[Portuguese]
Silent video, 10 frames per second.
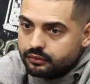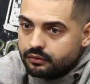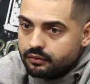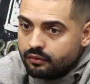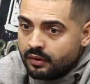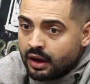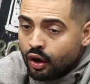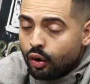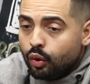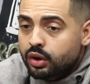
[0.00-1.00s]
psicológico.
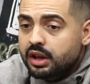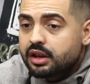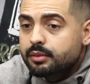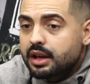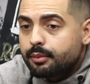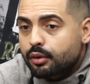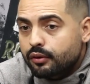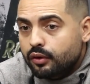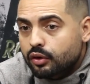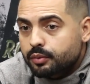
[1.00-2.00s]
O que, que me
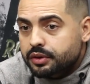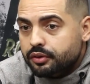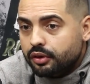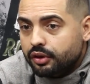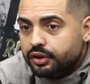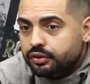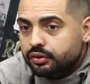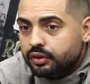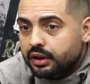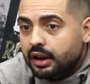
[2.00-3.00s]
reprovou no
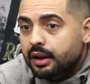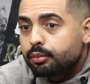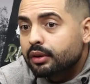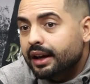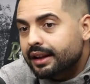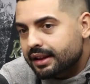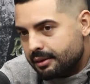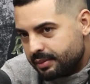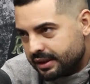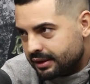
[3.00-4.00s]
psicológico? Querer pular
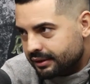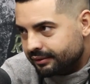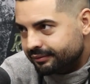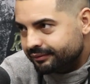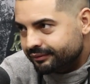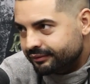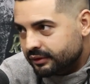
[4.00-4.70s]
etapas. Ah, você foi reprovado